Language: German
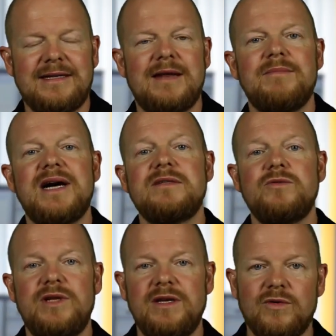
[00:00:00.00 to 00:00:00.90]
dann machst
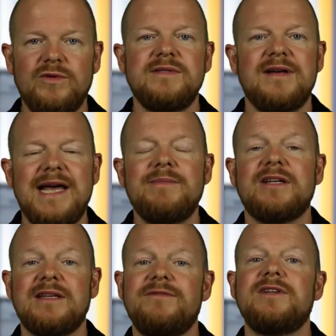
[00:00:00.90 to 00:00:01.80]
du den großen
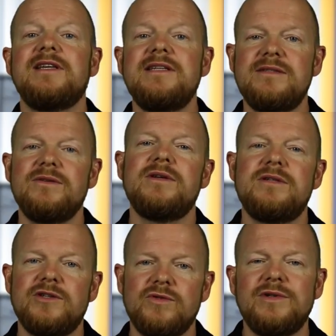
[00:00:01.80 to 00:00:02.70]
Reibach, dann verdienst du
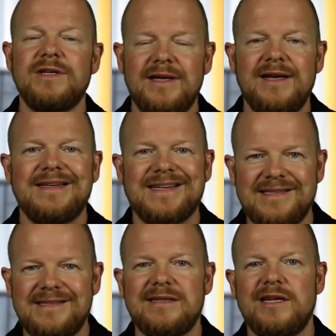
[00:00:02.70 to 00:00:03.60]
richtig gut.
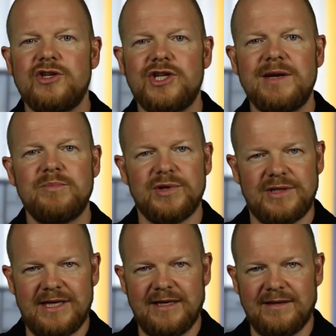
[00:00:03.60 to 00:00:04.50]
Das ist
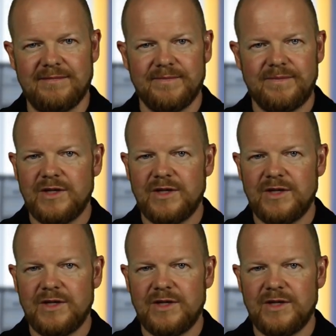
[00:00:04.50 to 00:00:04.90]
Jackpot-Denken.